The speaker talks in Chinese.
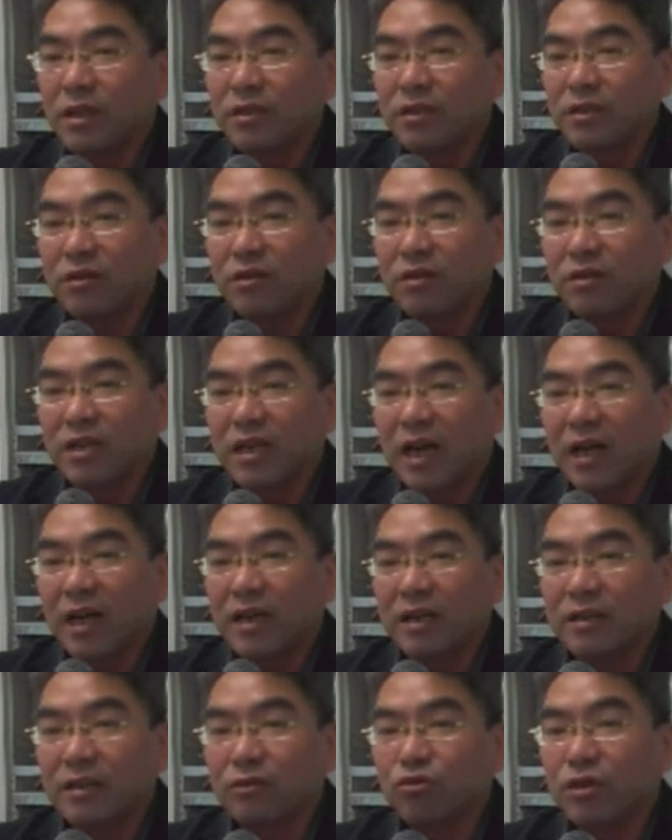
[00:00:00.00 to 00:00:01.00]
理论上
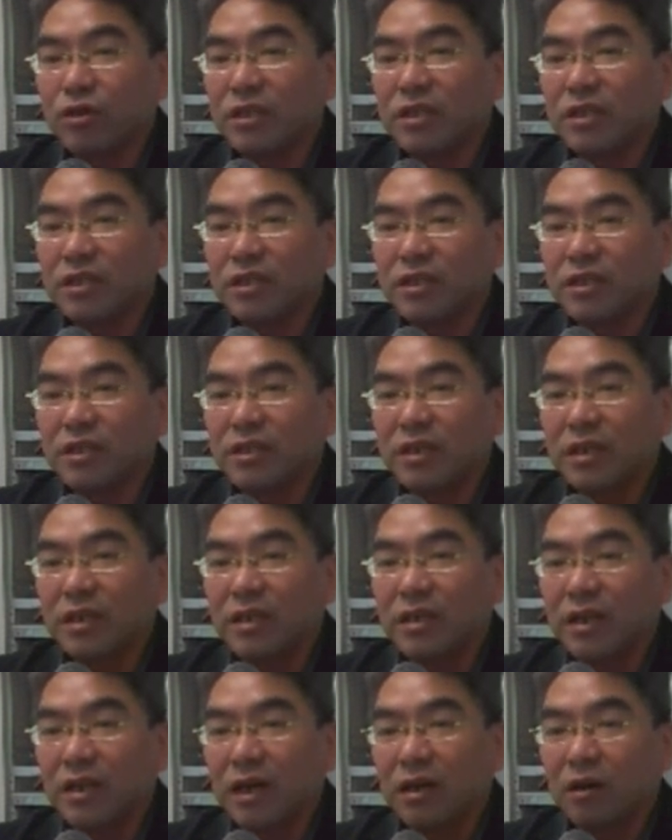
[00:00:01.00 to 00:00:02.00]
是要改最
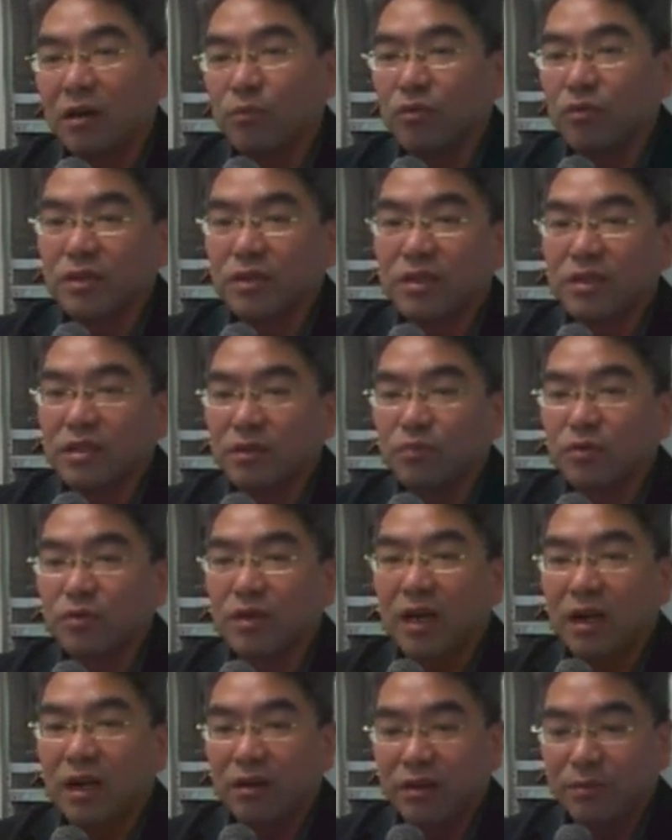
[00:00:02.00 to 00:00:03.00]
新的这一个了啊，不
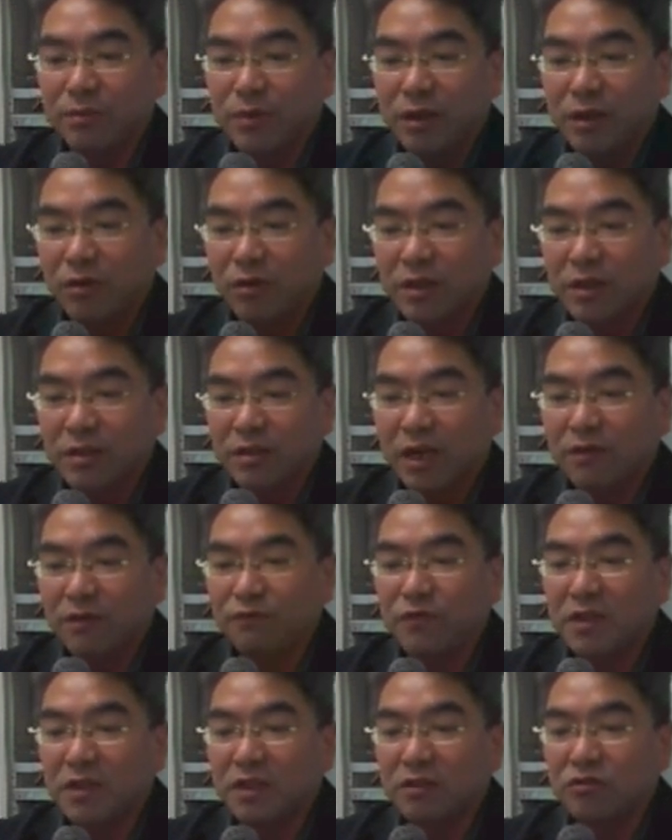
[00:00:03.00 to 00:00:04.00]
过其实不改好像没
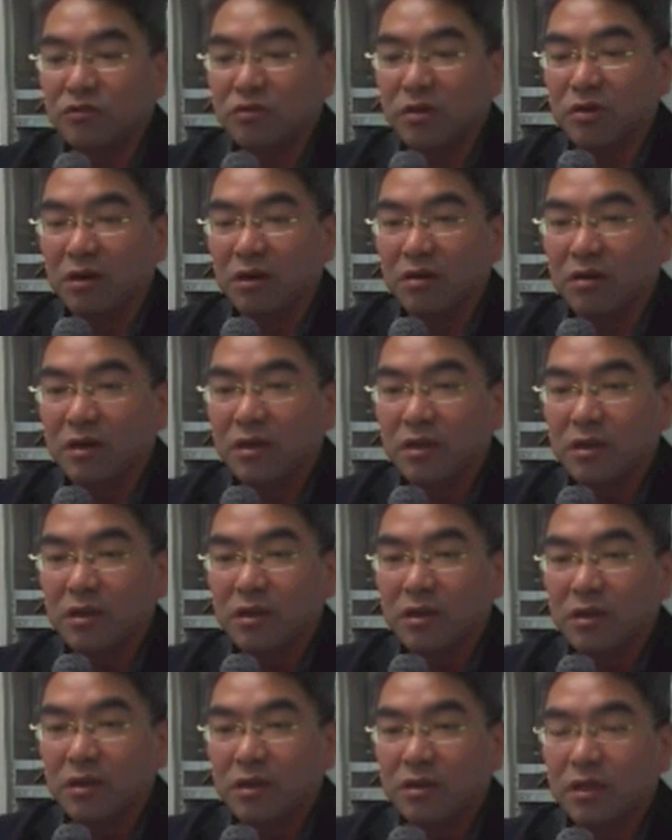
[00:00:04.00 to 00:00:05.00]
关系，按 finish 就
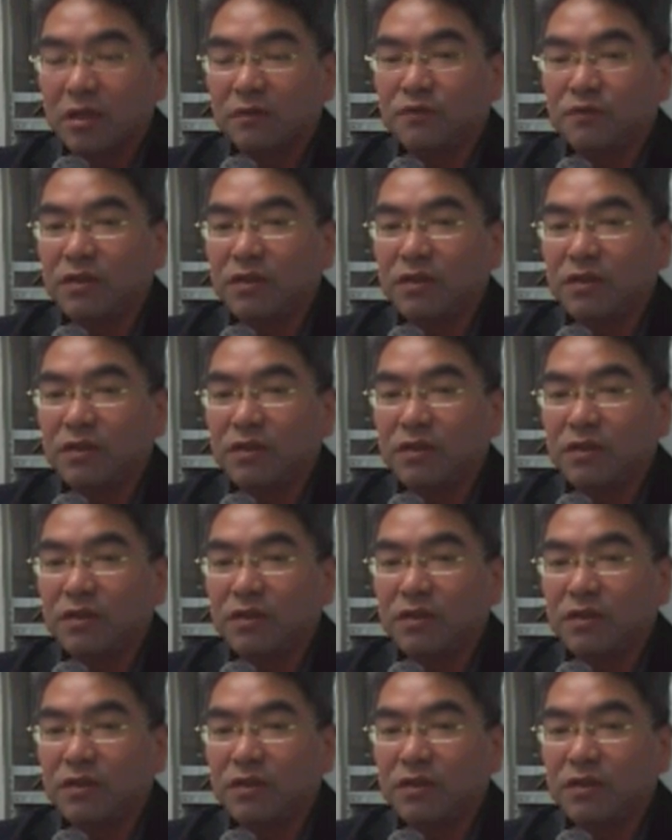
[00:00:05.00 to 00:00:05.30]
好了。